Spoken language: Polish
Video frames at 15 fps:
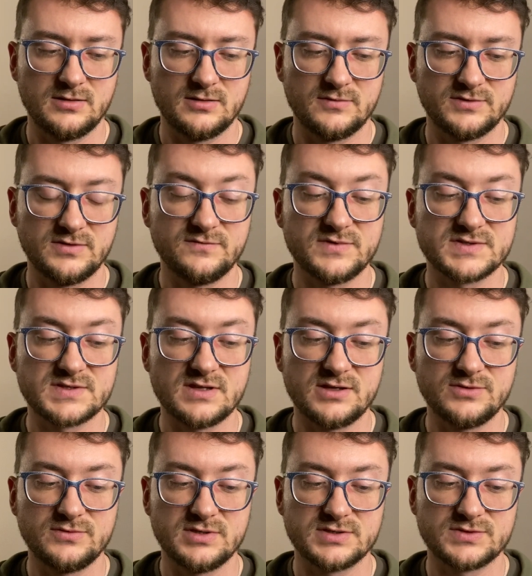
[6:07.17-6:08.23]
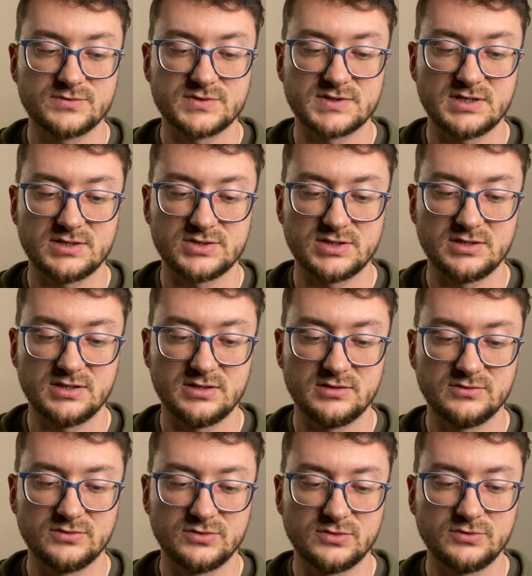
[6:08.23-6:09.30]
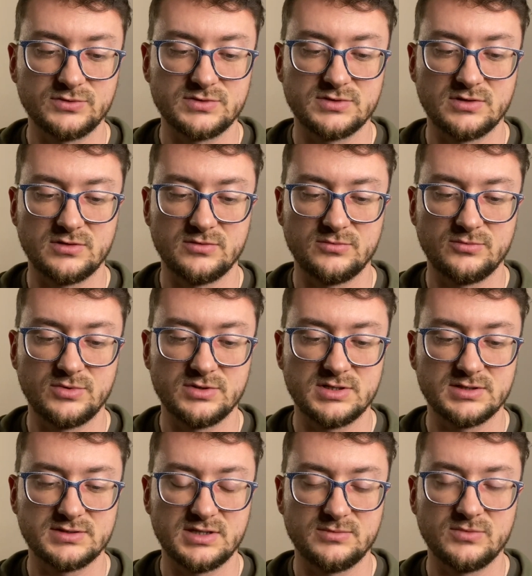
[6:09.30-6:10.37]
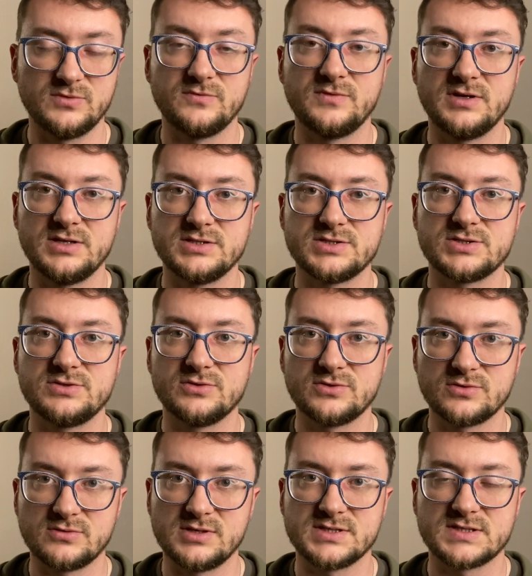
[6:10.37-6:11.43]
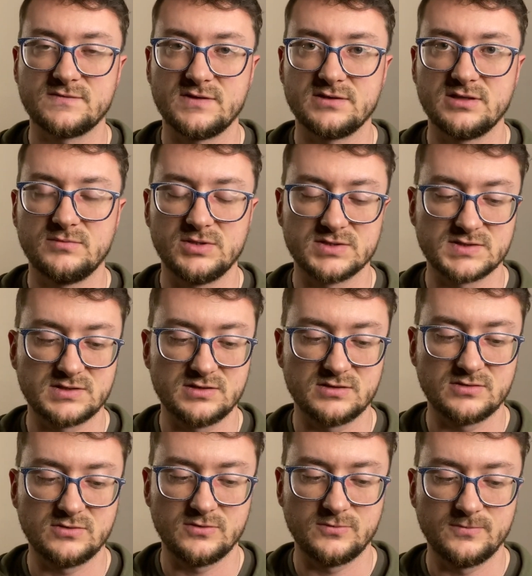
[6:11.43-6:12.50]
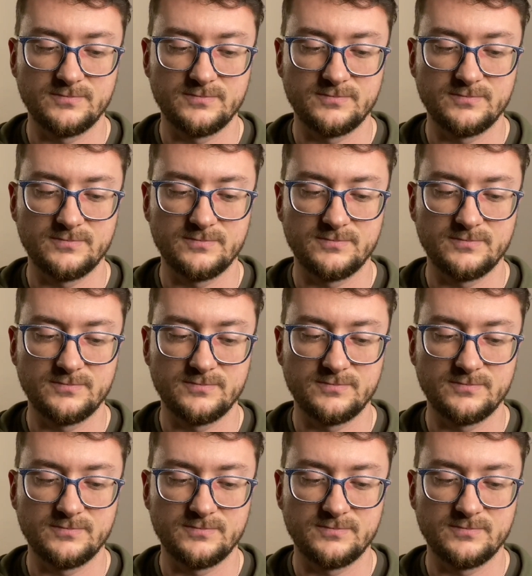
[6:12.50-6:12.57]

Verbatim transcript: W tym wyznaniu Jezusa, że trudno bogatemu wejść do Królestwa Niebieskiego.